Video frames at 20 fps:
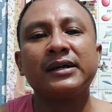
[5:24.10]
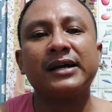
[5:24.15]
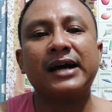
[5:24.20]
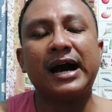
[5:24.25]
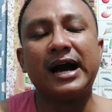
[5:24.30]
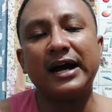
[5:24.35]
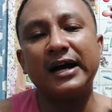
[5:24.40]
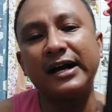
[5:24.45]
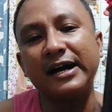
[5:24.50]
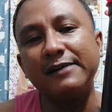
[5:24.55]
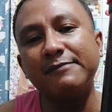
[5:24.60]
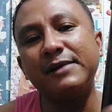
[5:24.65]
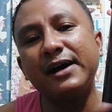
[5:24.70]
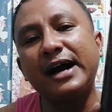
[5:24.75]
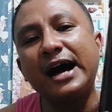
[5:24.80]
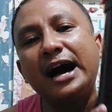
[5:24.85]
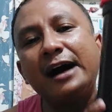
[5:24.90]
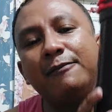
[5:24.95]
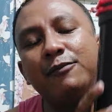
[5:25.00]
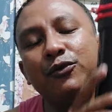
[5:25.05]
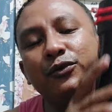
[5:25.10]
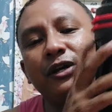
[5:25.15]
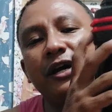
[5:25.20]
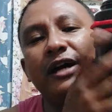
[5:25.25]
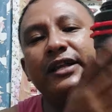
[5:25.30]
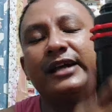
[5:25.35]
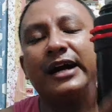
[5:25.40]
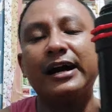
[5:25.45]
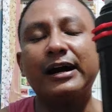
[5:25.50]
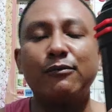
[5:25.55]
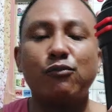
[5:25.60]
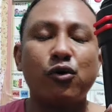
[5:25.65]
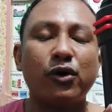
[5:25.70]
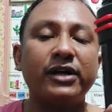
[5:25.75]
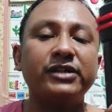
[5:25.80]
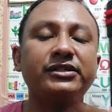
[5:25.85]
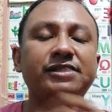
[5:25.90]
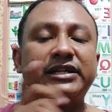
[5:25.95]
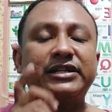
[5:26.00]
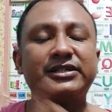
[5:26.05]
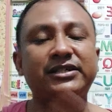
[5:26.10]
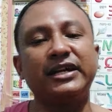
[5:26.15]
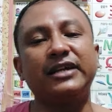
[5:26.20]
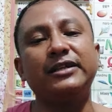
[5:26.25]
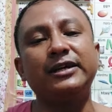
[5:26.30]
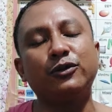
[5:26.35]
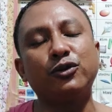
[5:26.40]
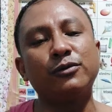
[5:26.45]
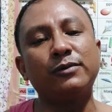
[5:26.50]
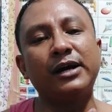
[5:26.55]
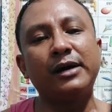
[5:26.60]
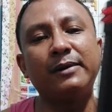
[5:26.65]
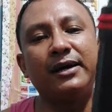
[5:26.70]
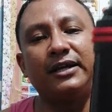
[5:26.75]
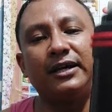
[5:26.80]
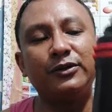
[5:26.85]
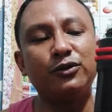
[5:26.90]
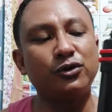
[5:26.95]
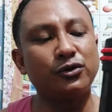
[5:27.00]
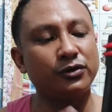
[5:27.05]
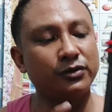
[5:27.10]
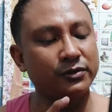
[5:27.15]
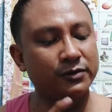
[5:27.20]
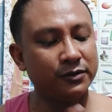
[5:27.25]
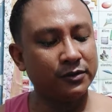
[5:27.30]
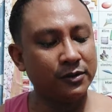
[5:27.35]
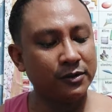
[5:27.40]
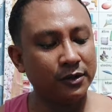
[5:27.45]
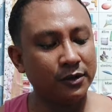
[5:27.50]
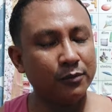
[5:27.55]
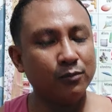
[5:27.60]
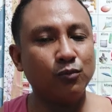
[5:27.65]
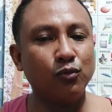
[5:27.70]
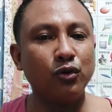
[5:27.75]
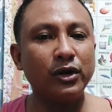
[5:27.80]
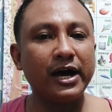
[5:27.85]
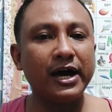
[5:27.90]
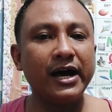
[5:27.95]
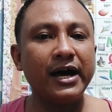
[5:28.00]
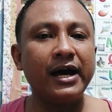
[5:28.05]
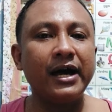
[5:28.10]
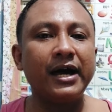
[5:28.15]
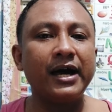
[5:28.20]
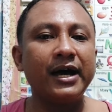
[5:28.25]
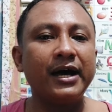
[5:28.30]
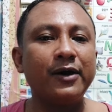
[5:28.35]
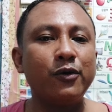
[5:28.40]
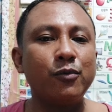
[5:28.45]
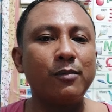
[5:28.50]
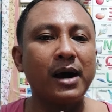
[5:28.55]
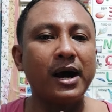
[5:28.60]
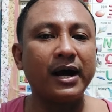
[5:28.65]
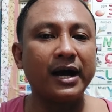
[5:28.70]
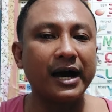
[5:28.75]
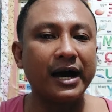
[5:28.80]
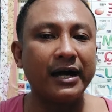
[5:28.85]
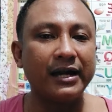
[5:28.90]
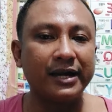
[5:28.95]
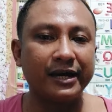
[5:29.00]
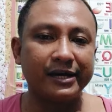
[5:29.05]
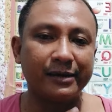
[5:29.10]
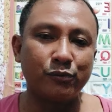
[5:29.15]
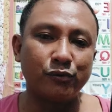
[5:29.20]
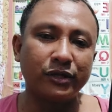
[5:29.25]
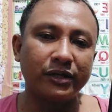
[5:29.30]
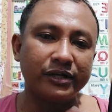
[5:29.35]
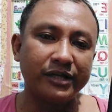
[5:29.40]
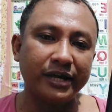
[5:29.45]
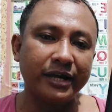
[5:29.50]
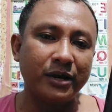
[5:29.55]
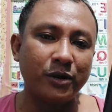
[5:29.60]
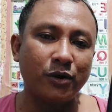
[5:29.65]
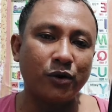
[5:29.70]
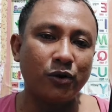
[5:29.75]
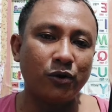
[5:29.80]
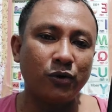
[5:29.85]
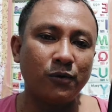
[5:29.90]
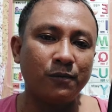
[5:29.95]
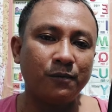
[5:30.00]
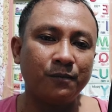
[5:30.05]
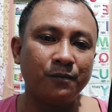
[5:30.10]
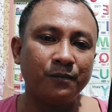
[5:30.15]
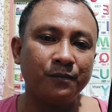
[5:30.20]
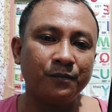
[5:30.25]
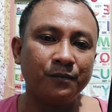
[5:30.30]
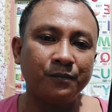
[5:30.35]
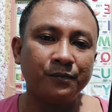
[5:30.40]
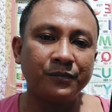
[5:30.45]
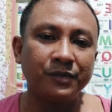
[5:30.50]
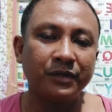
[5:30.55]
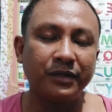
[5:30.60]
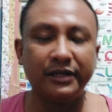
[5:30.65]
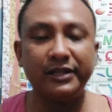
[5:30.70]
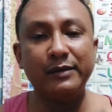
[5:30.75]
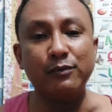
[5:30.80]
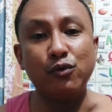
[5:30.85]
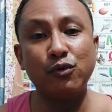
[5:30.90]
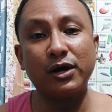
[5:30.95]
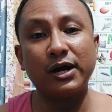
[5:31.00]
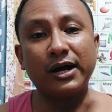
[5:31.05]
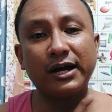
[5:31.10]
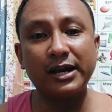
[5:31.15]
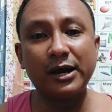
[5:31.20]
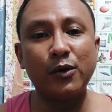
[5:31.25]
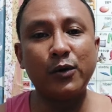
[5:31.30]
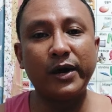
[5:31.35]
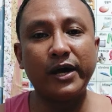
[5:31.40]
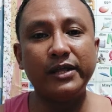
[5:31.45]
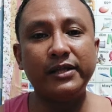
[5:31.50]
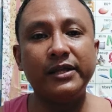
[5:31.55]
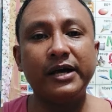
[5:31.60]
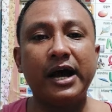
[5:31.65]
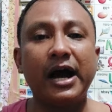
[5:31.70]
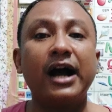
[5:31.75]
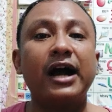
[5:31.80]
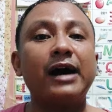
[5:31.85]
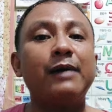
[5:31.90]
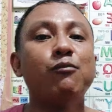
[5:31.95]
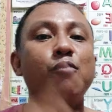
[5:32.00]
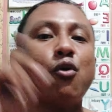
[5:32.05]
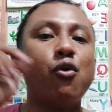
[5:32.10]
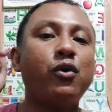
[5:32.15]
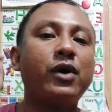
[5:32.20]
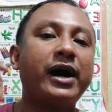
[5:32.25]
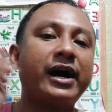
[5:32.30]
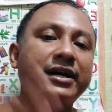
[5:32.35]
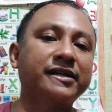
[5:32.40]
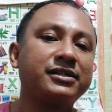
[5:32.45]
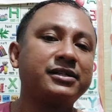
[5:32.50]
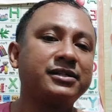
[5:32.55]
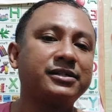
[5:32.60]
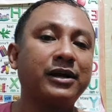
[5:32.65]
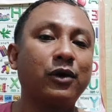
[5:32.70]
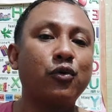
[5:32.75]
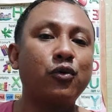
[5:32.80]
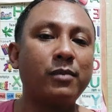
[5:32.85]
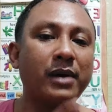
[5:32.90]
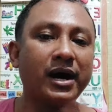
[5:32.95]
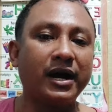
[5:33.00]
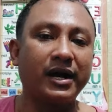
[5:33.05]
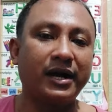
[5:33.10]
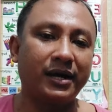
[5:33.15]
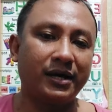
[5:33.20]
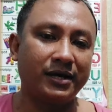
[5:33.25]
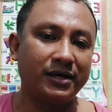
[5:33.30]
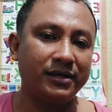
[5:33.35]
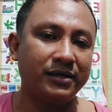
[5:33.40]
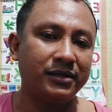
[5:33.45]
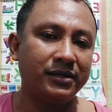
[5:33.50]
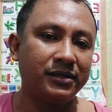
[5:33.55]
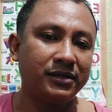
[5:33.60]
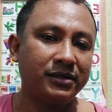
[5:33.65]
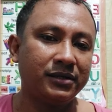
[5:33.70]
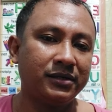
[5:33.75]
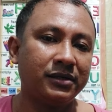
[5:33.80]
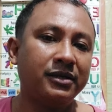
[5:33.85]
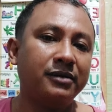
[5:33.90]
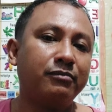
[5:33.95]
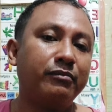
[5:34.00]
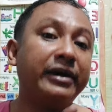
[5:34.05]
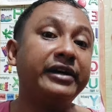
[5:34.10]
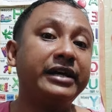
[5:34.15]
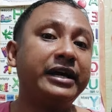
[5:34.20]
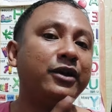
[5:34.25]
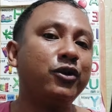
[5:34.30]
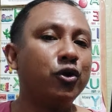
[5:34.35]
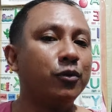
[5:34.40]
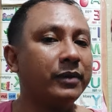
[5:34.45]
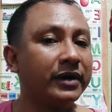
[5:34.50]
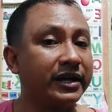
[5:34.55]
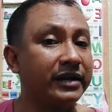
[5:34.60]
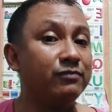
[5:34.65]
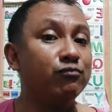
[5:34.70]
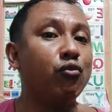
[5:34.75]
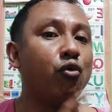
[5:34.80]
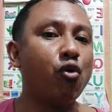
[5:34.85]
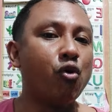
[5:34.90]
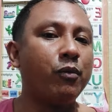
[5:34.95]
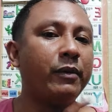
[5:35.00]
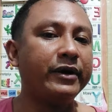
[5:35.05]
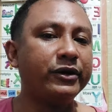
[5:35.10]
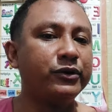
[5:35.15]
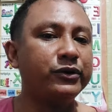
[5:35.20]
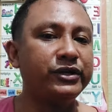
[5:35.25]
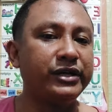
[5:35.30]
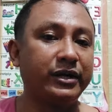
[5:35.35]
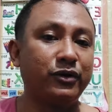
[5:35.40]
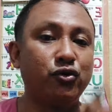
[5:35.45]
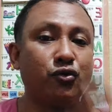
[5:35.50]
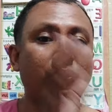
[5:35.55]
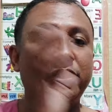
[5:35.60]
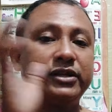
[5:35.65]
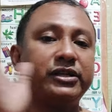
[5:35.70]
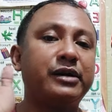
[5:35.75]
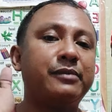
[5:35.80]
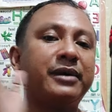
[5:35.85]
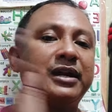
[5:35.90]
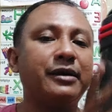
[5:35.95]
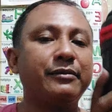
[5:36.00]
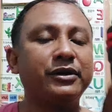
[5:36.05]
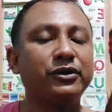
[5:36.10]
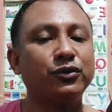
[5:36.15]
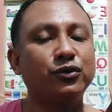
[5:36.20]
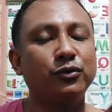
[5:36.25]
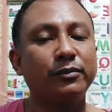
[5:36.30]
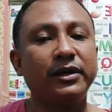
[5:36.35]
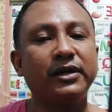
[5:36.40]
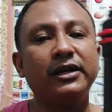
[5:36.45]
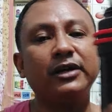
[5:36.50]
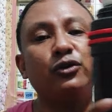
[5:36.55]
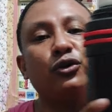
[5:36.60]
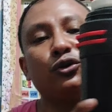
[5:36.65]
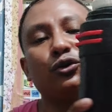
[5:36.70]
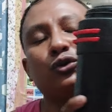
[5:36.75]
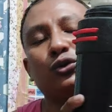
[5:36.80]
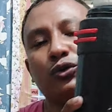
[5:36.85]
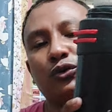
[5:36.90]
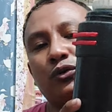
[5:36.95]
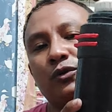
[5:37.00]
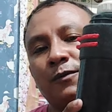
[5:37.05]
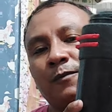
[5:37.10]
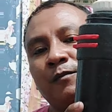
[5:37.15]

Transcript: Hanggang maghapon na yan, hanggang bukas. Tested ito mga buddy, ito. Mula umaga, lagyan mo ng yelo. Hindi mo gagalawin. Hanggang bukas ng umaga, may yelo pa rin. Buo pa yung yelo. At saka malamig yung tubig. Ito, ito, ito.